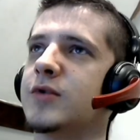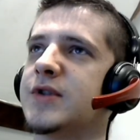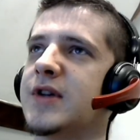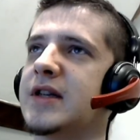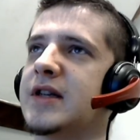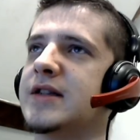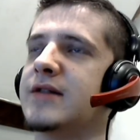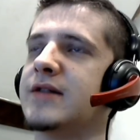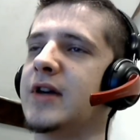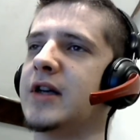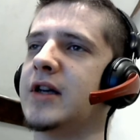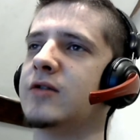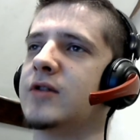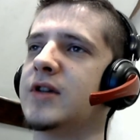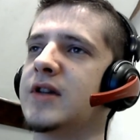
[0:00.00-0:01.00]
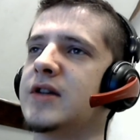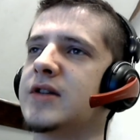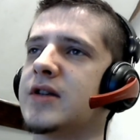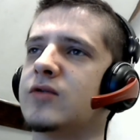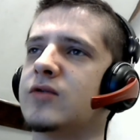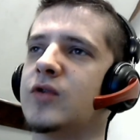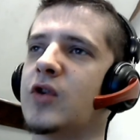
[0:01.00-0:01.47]
c'est vrai qu'ils avaient récolté, ça
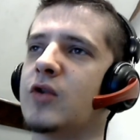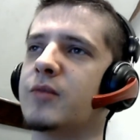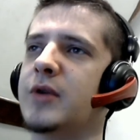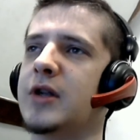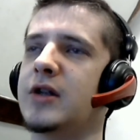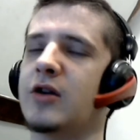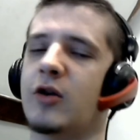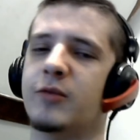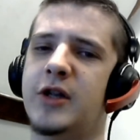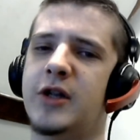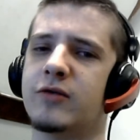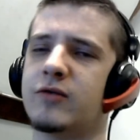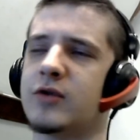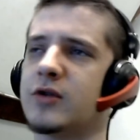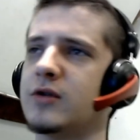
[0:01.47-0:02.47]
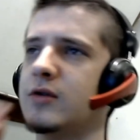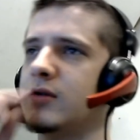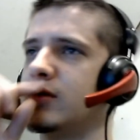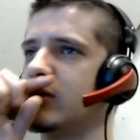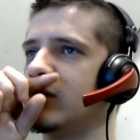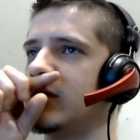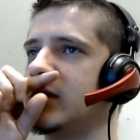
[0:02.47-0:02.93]
se compte en, millions,
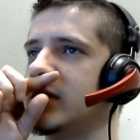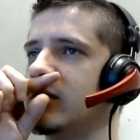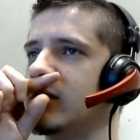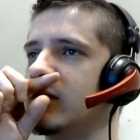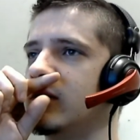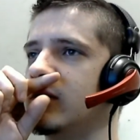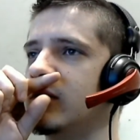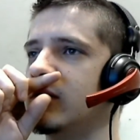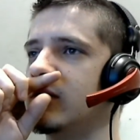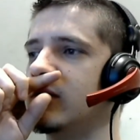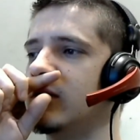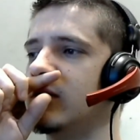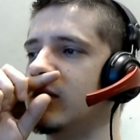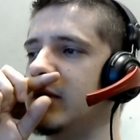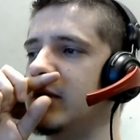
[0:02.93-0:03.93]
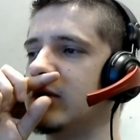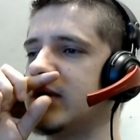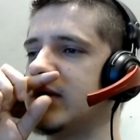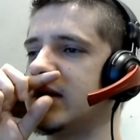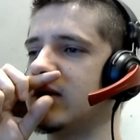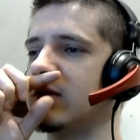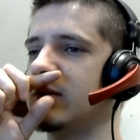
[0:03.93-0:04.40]
euh, je crois que 2 millions
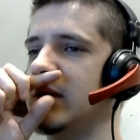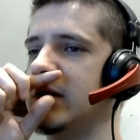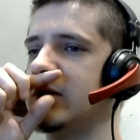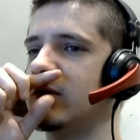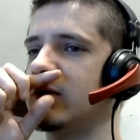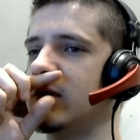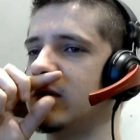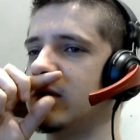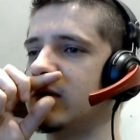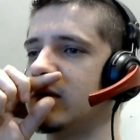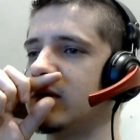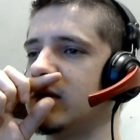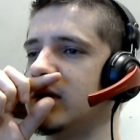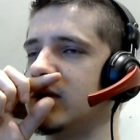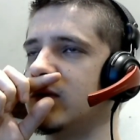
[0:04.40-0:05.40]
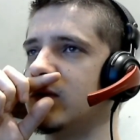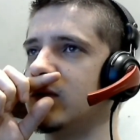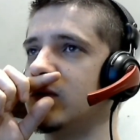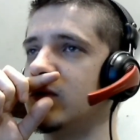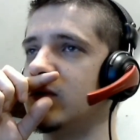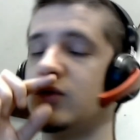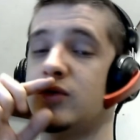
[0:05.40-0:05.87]
500 000, je crois. Qu'ils ont,
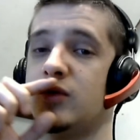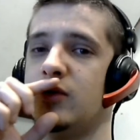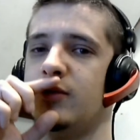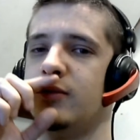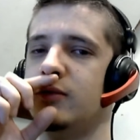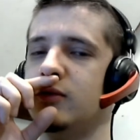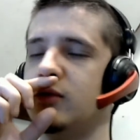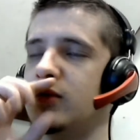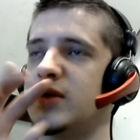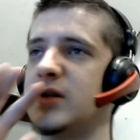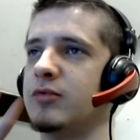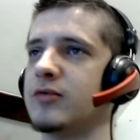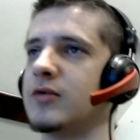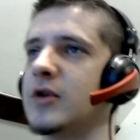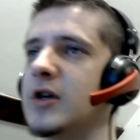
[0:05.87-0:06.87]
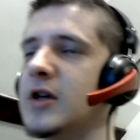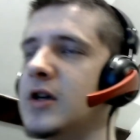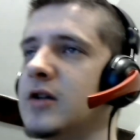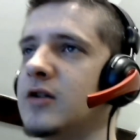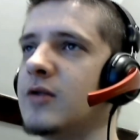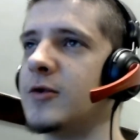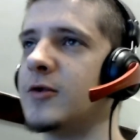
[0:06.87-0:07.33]
je, je, sais plus.
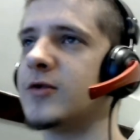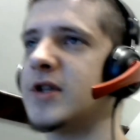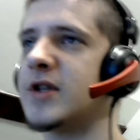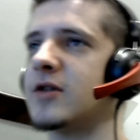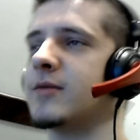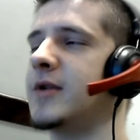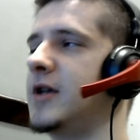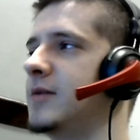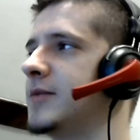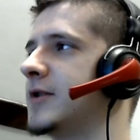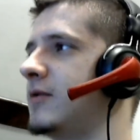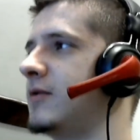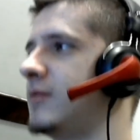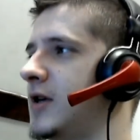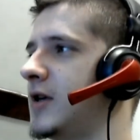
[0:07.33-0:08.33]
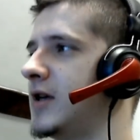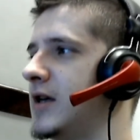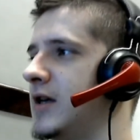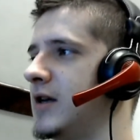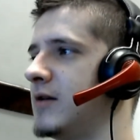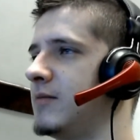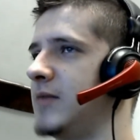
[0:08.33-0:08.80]
2 millions 500 000, il me semble.
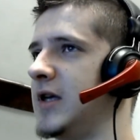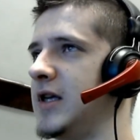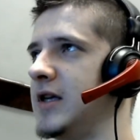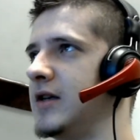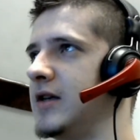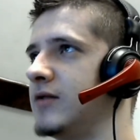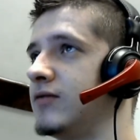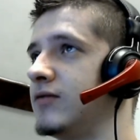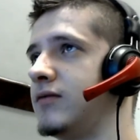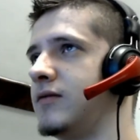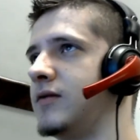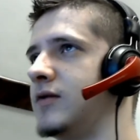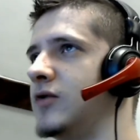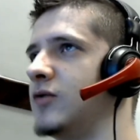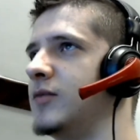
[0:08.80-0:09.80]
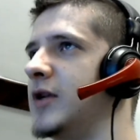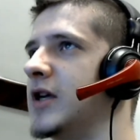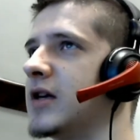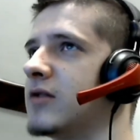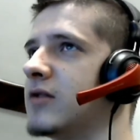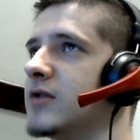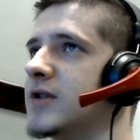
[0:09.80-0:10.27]
Mais 2
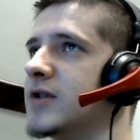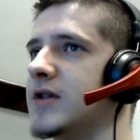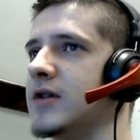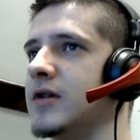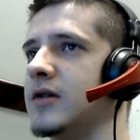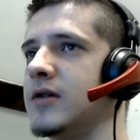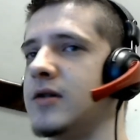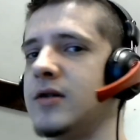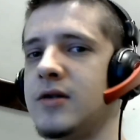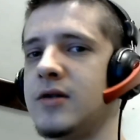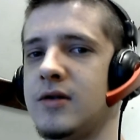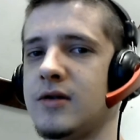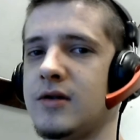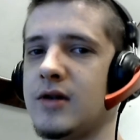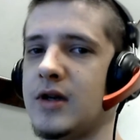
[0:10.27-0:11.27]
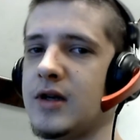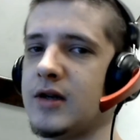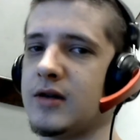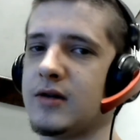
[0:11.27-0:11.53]
milliards, quoi, c'est... Eh.